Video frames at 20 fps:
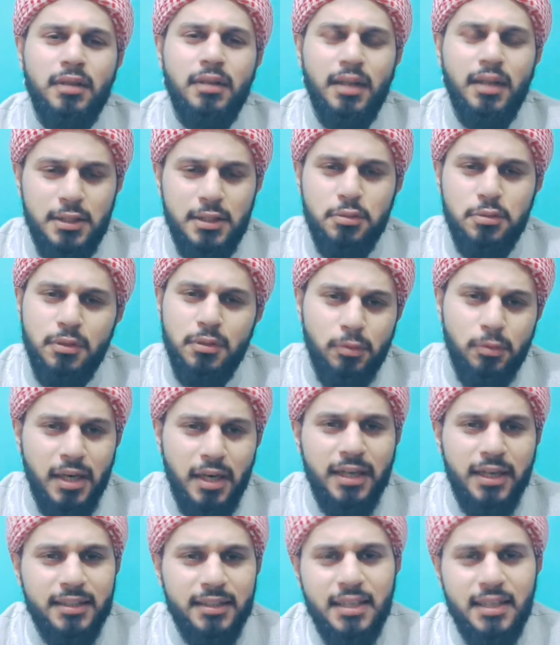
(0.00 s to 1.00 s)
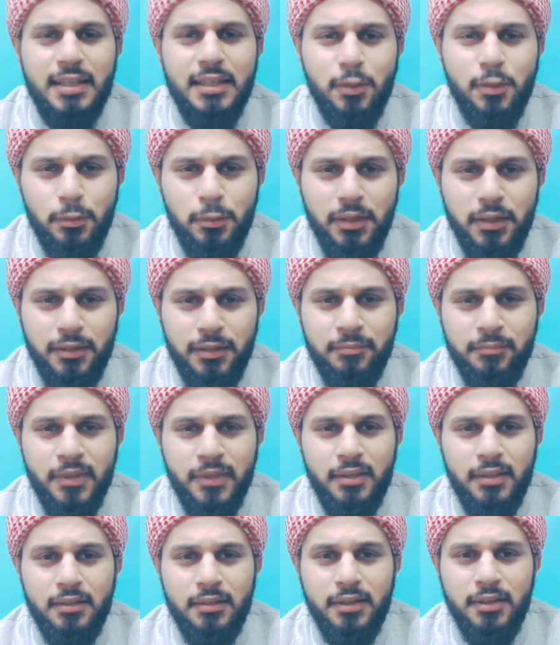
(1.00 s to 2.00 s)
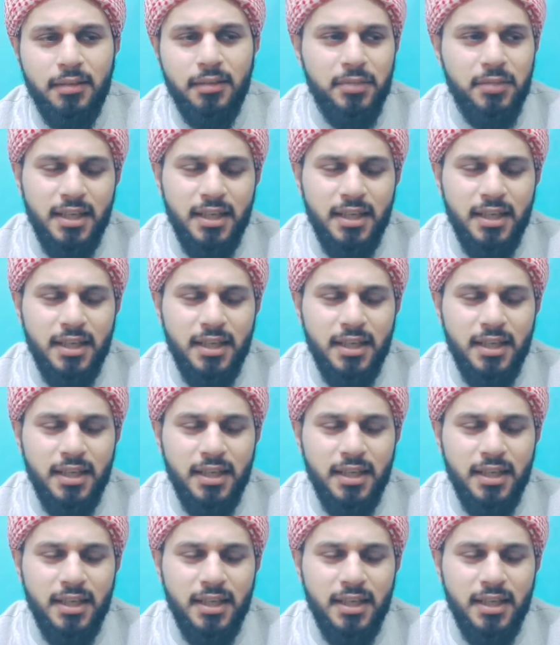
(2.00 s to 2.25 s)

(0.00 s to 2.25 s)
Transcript: हदीस तो कुरान के अंदर इंक्लूड है क्योंकि